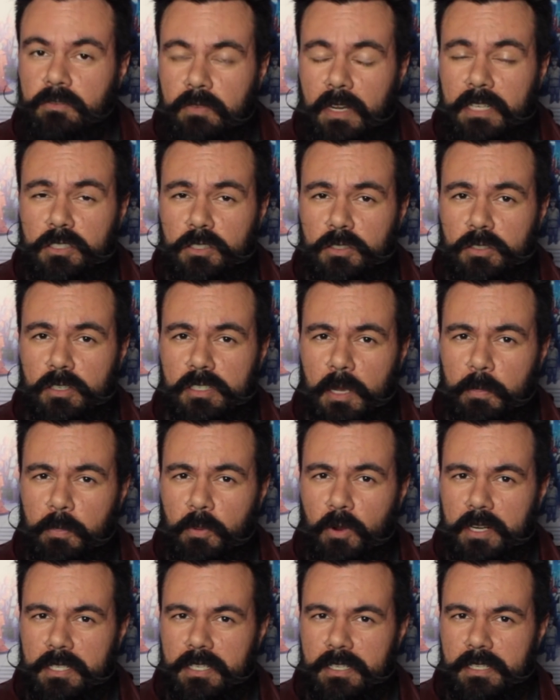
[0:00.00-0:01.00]
Façam suas
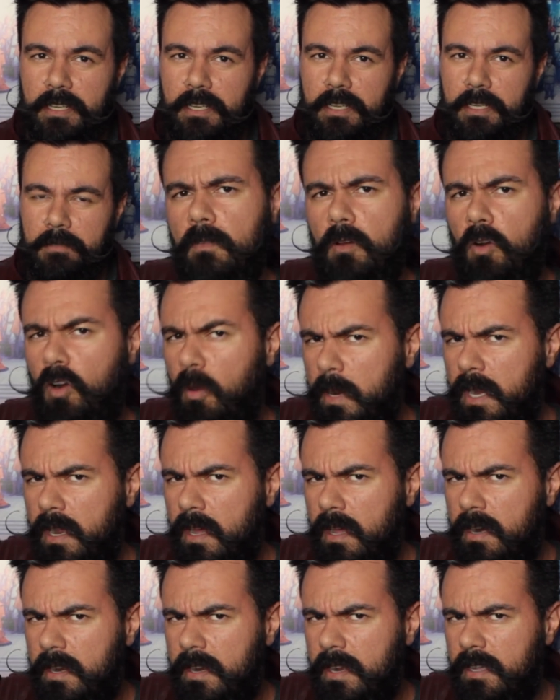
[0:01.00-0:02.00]
apostas aí.
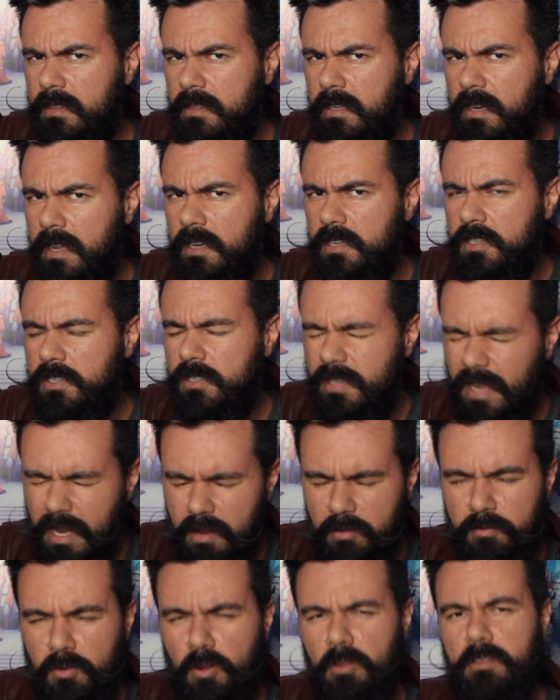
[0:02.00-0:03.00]
Homem-Aranha 3
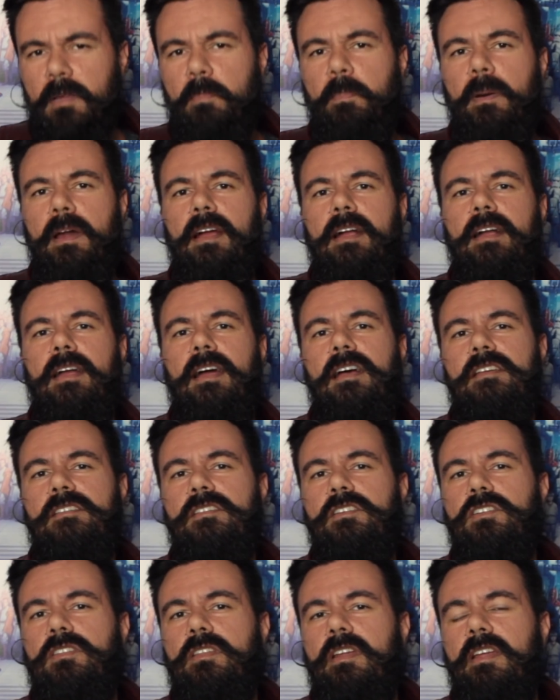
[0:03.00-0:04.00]
sem volta para
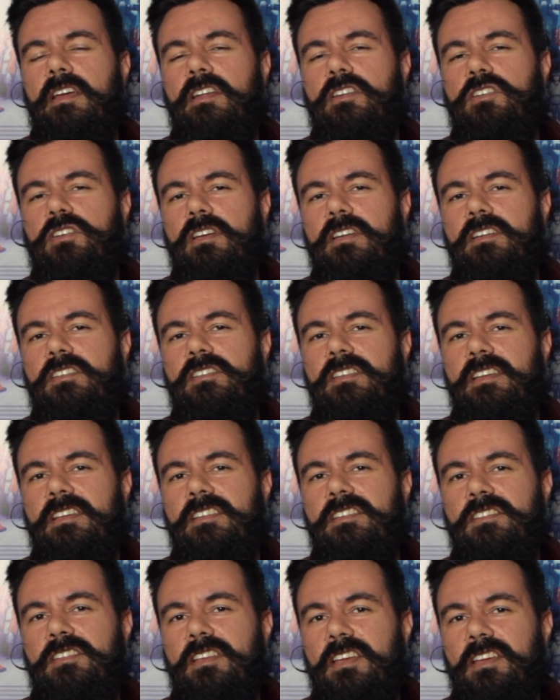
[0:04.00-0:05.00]
casa estreia dia
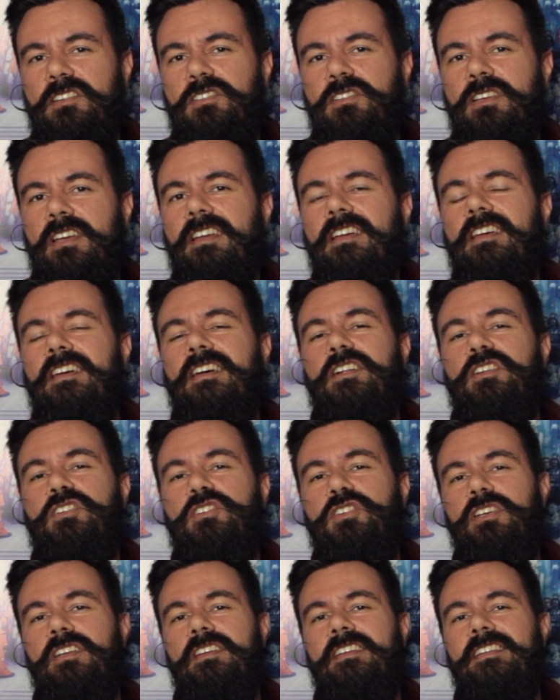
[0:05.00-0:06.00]
16
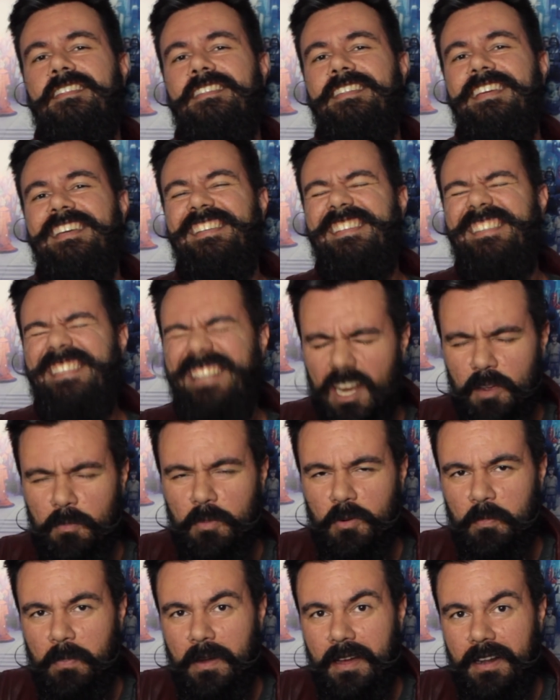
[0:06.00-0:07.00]
de
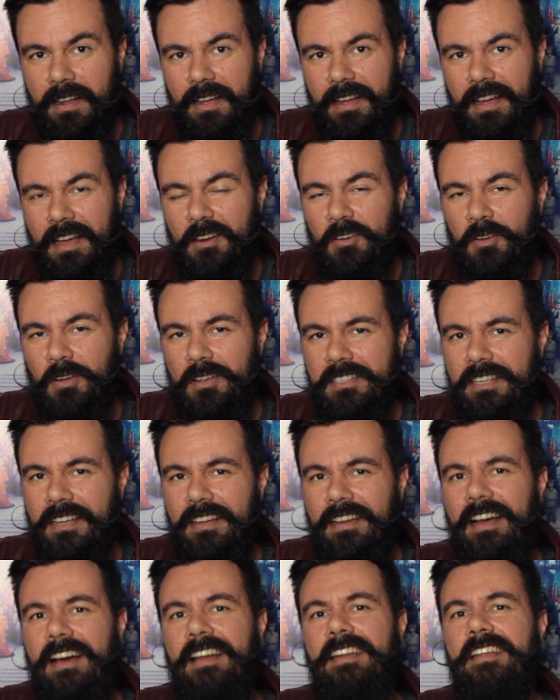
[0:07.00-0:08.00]
dezembro para a
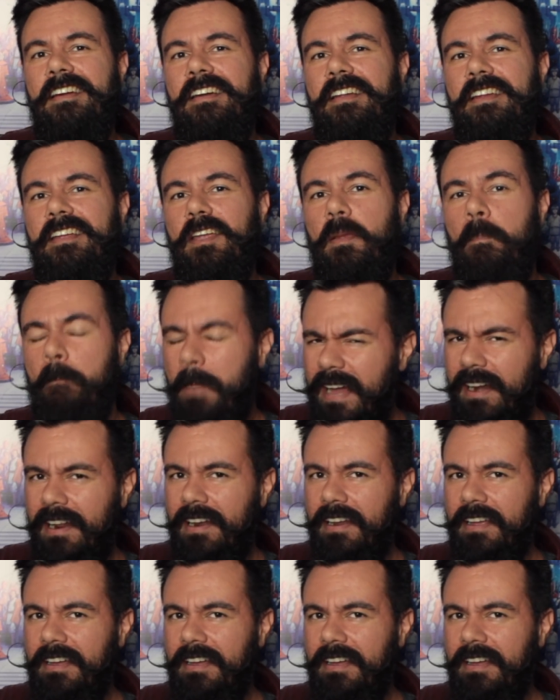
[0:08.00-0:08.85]
nossa alegria. E para a